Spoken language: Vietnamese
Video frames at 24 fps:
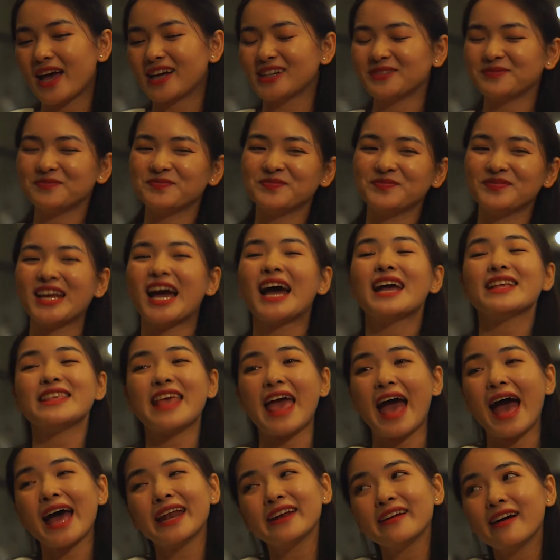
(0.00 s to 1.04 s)
Ừ,
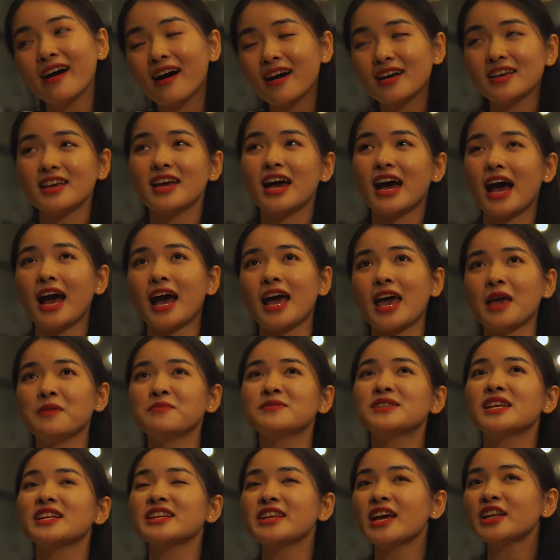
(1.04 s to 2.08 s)
dạ anh ơi à, em
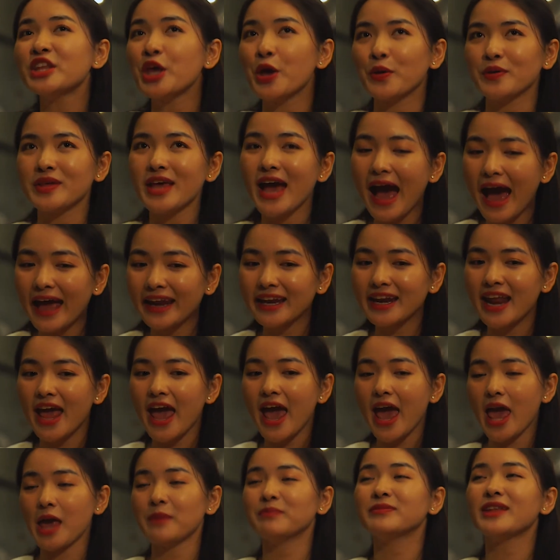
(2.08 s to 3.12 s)
xin giới thiệu với anh
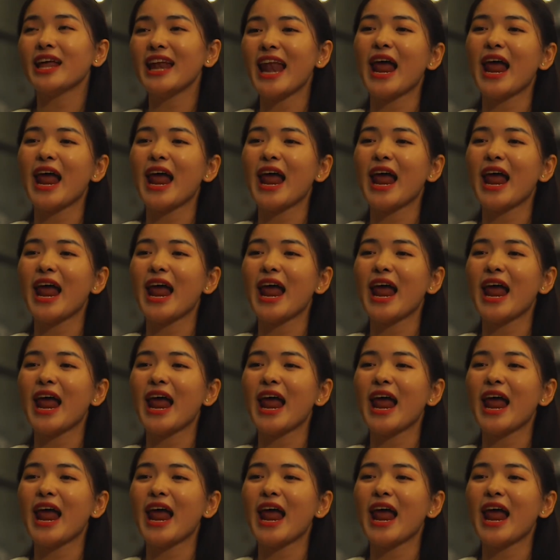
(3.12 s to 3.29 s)
em tên